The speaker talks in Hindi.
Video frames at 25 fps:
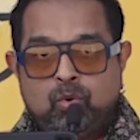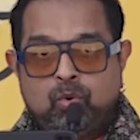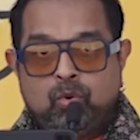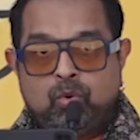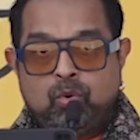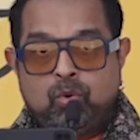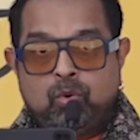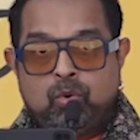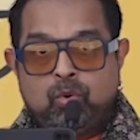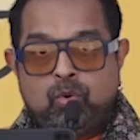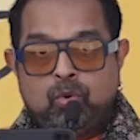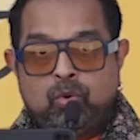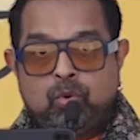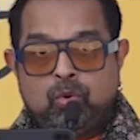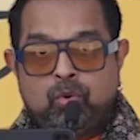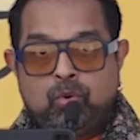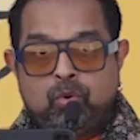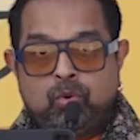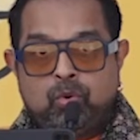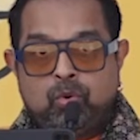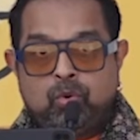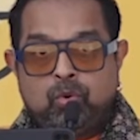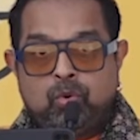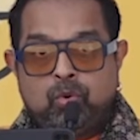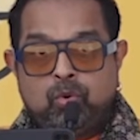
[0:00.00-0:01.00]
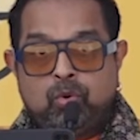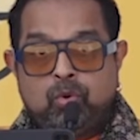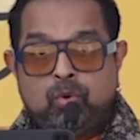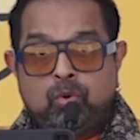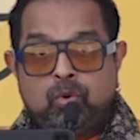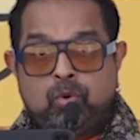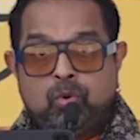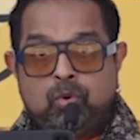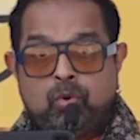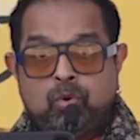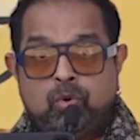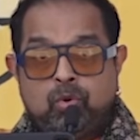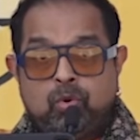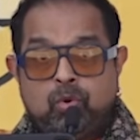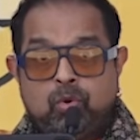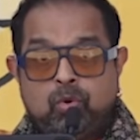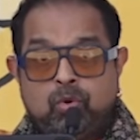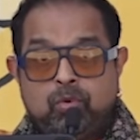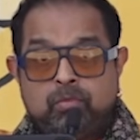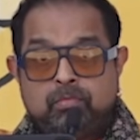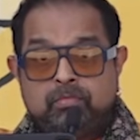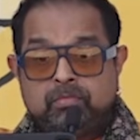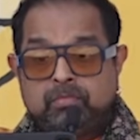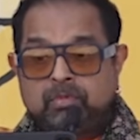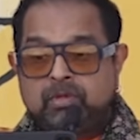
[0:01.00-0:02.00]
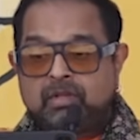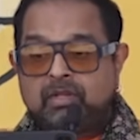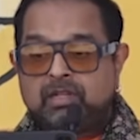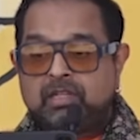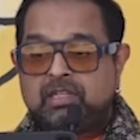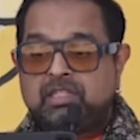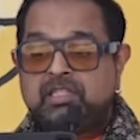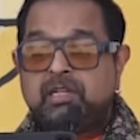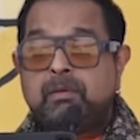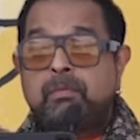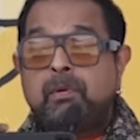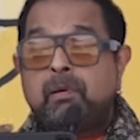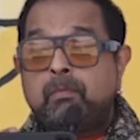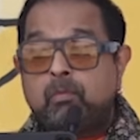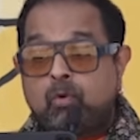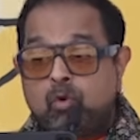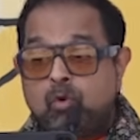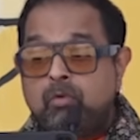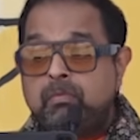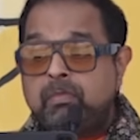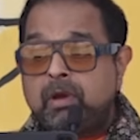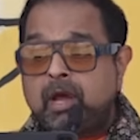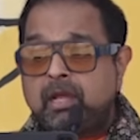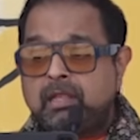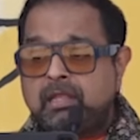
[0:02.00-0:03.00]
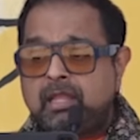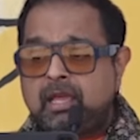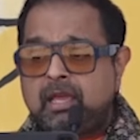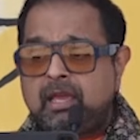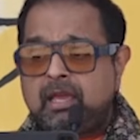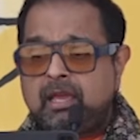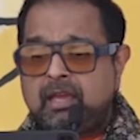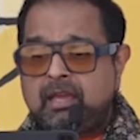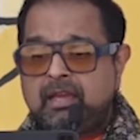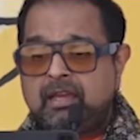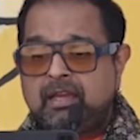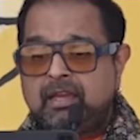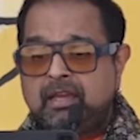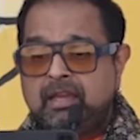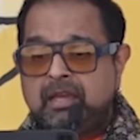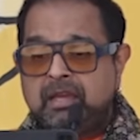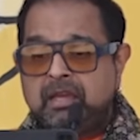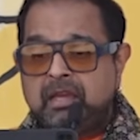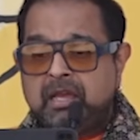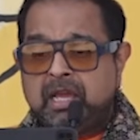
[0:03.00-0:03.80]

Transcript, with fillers: ओम जब हम ओम गाते हैं